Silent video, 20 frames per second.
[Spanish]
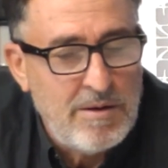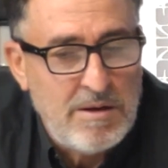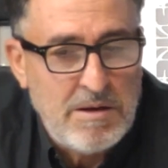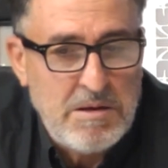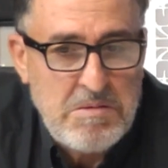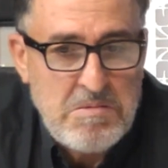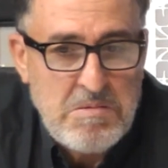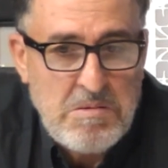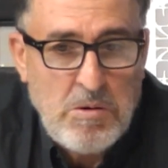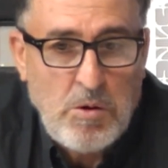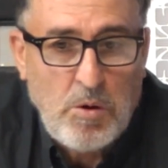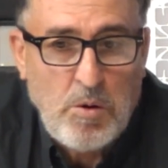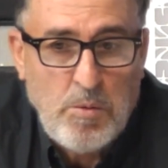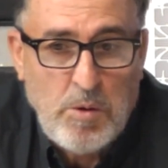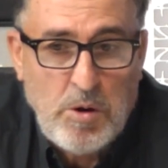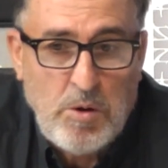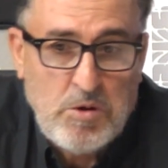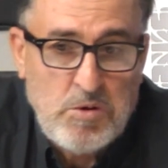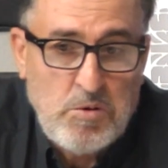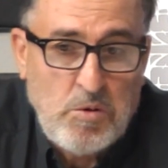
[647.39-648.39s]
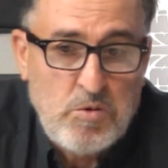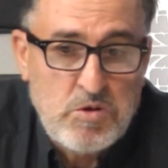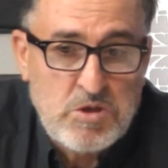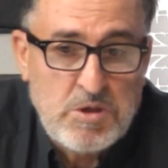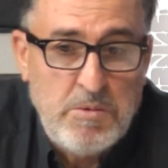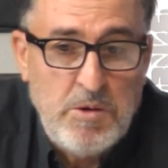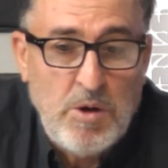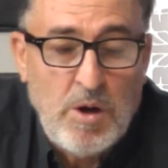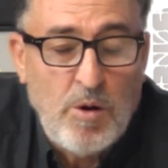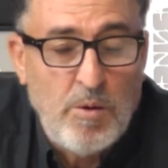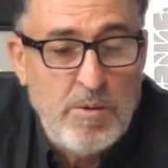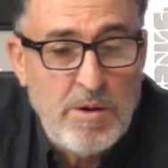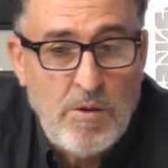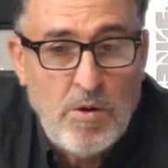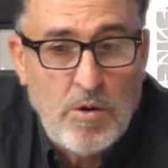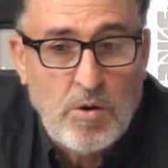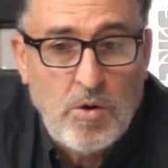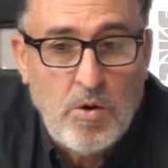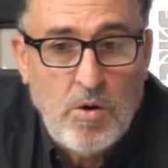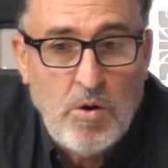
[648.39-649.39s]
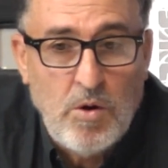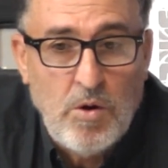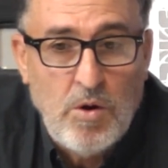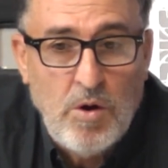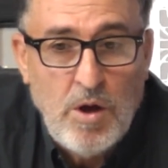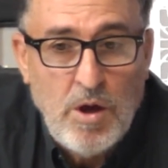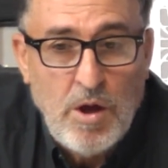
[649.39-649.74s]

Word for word: Y, luego, bueno, luego se vino al Oviedo con,